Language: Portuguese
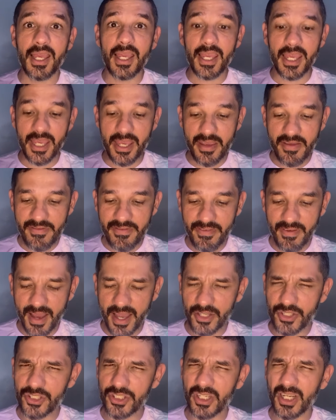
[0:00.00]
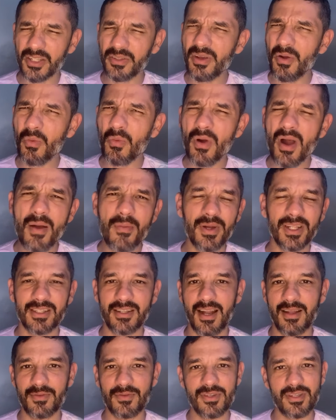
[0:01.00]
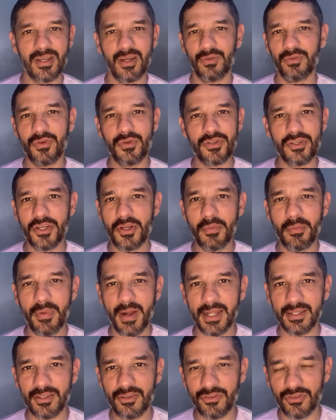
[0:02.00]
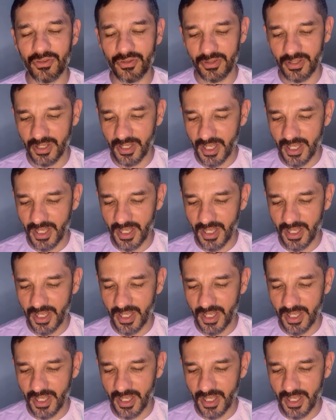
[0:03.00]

invejando, eu amo a tradução do Eugene Peterson,